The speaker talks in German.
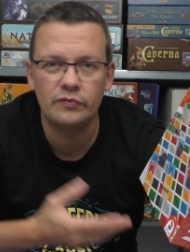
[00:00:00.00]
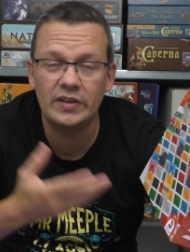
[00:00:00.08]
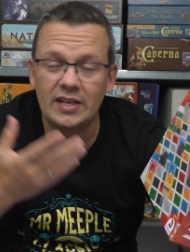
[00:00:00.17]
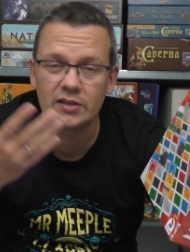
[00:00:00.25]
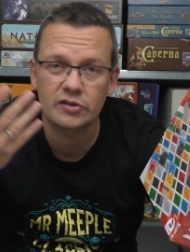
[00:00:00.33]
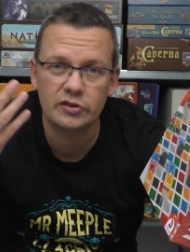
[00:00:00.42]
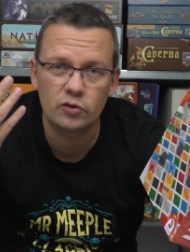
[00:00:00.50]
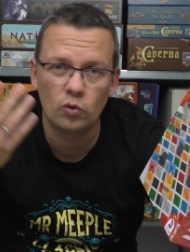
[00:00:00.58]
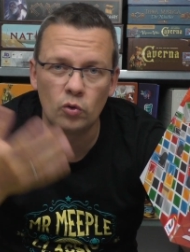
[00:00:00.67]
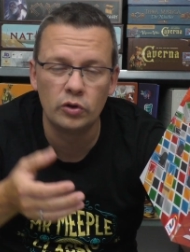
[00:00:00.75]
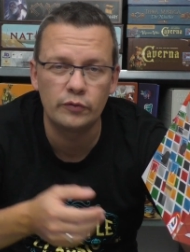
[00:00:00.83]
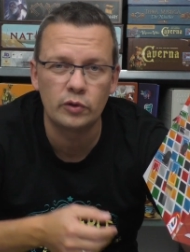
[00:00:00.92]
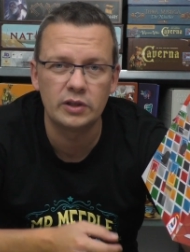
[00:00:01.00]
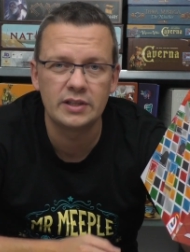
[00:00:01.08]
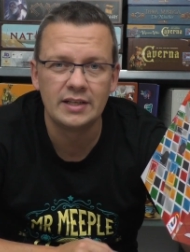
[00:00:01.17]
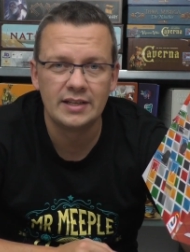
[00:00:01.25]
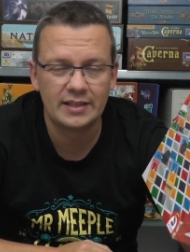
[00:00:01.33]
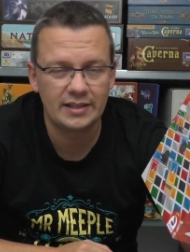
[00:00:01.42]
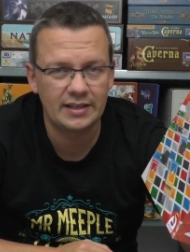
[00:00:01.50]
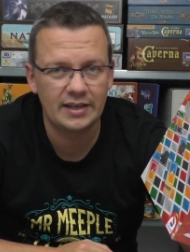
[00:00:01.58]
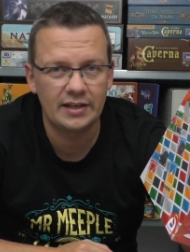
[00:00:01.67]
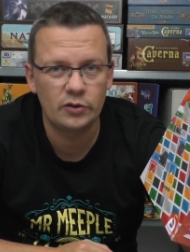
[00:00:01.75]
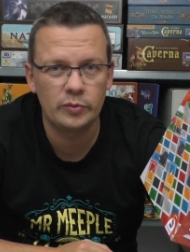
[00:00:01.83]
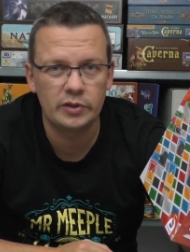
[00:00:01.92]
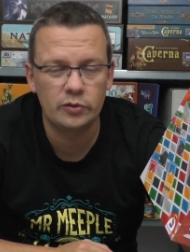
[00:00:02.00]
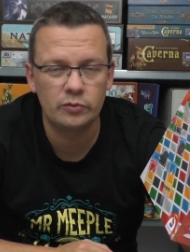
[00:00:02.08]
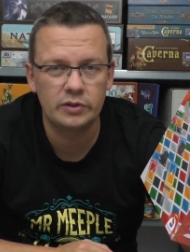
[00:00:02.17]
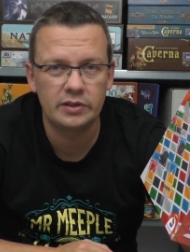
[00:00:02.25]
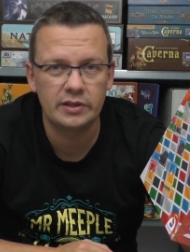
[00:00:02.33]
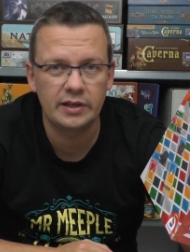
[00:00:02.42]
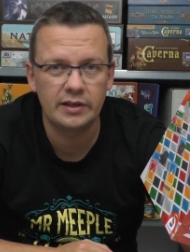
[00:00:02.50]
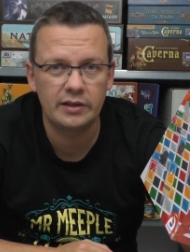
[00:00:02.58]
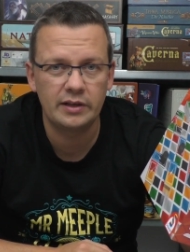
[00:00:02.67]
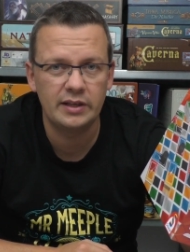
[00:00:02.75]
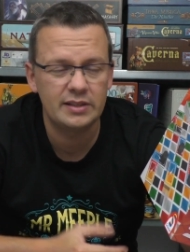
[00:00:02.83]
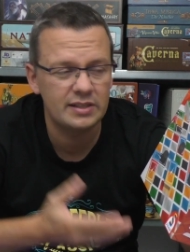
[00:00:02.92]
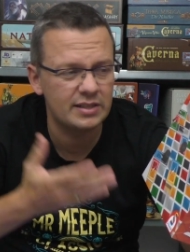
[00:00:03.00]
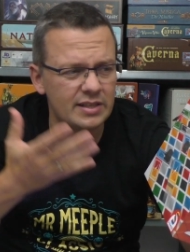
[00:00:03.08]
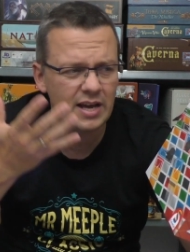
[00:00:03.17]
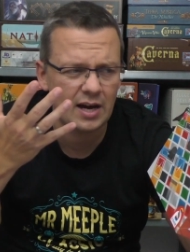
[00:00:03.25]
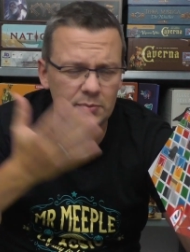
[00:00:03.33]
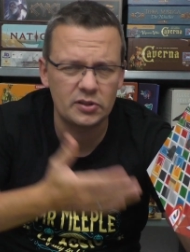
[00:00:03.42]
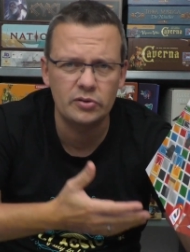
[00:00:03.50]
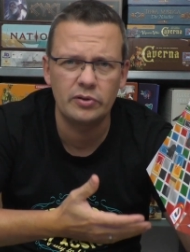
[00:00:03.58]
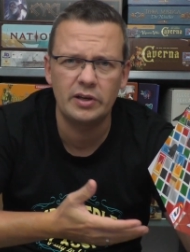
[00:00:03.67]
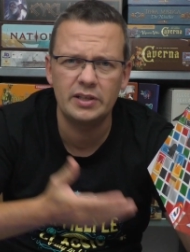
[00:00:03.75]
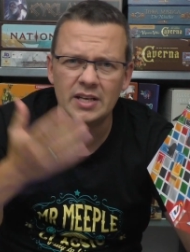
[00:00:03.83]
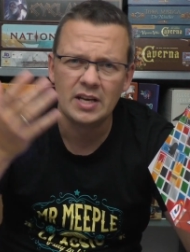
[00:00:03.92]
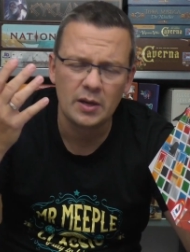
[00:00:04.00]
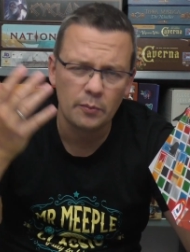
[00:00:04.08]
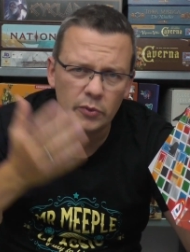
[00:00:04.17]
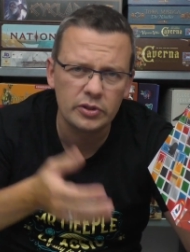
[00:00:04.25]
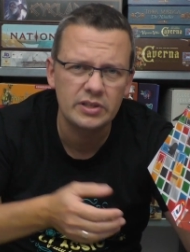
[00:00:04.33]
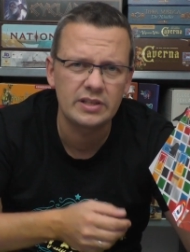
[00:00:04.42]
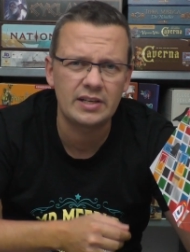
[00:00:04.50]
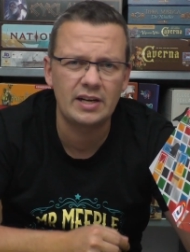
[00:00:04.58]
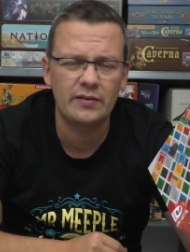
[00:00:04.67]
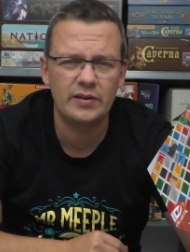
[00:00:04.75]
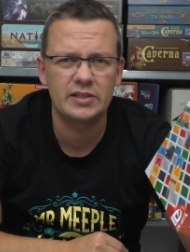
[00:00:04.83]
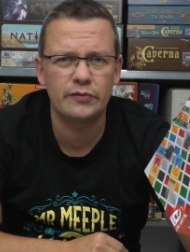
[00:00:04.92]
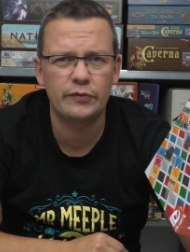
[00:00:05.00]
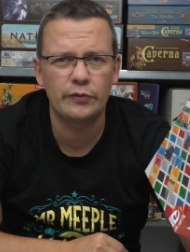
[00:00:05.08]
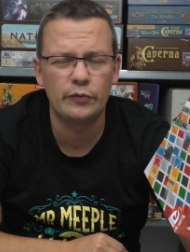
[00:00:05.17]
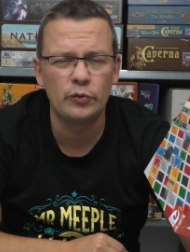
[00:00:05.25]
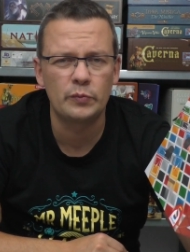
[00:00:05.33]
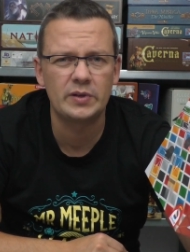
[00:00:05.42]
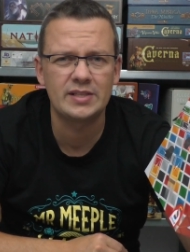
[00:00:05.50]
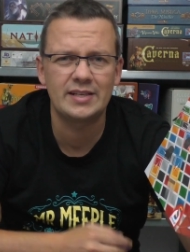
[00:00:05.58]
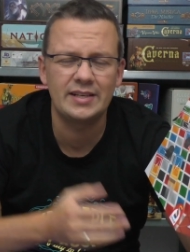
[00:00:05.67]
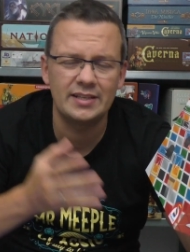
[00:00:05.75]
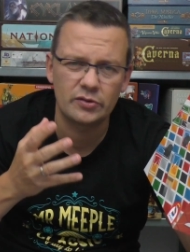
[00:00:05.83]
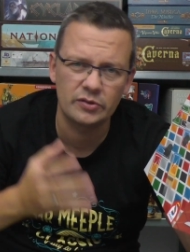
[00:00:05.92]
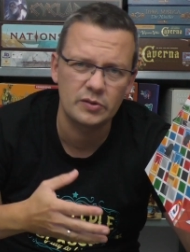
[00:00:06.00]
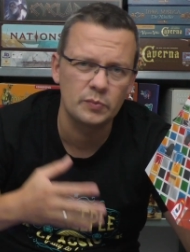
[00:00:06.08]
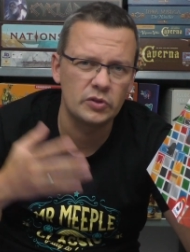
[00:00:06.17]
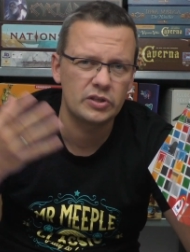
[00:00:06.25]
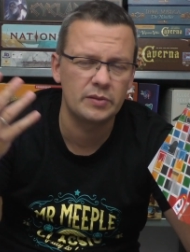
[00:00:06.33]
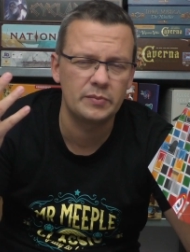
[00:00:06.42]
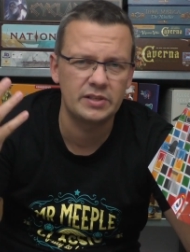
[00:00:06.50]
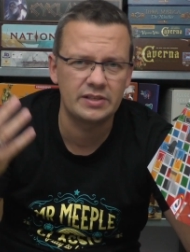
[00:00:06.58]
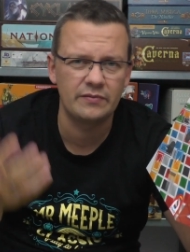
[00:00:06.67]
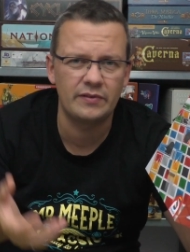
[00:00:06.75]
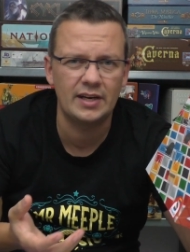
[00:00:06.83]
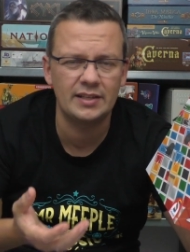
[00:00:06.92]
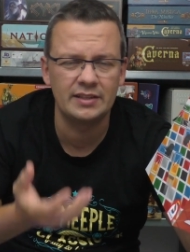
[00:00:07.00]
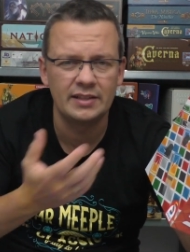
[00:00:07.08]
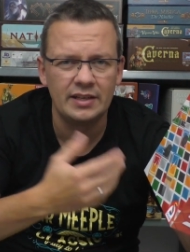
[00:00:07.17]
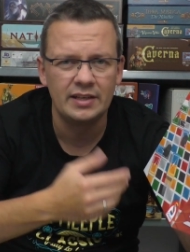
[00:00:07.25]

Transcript: Und wenn ihr es euch holen wollt, dann gerne über die unten gerne an links. Ist eine Herbstneuheit, müsste teilweise verfügbar sein, ansonsten müsst ihr ein bisschen warten